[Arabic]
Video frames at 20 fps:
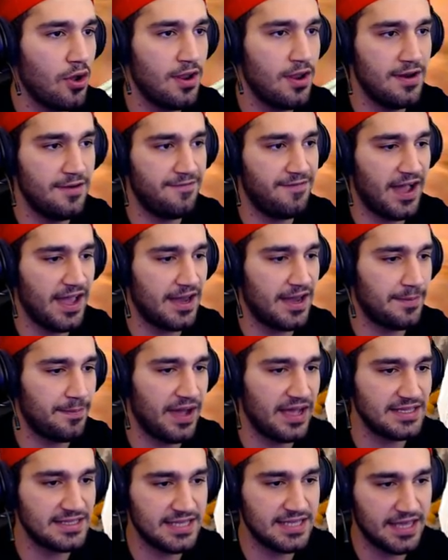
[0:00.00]
الفاير
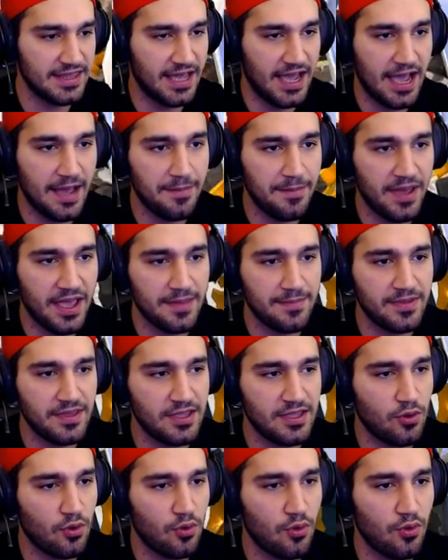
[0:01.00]
باس هذا
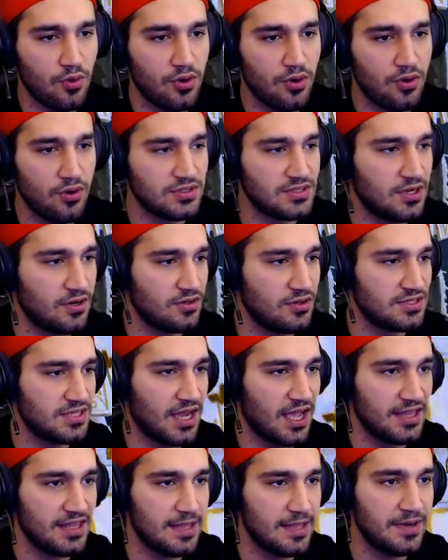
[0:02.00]
حبايبي واللوز اللوز
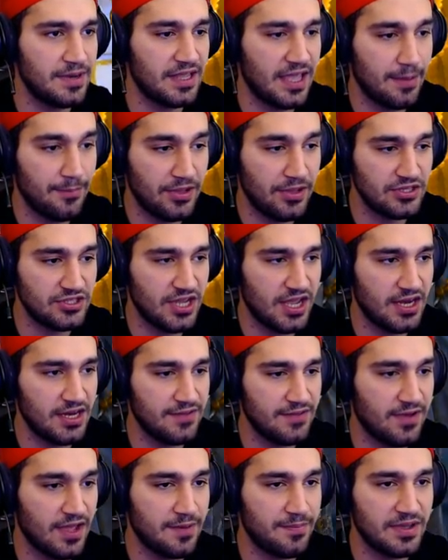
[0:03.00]
القديم اللي كان
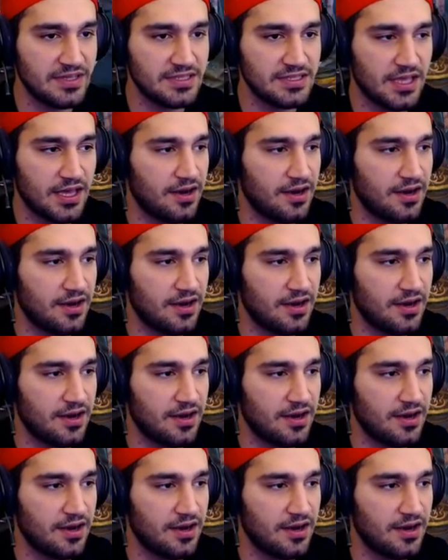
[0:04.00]
مجاني فاير باس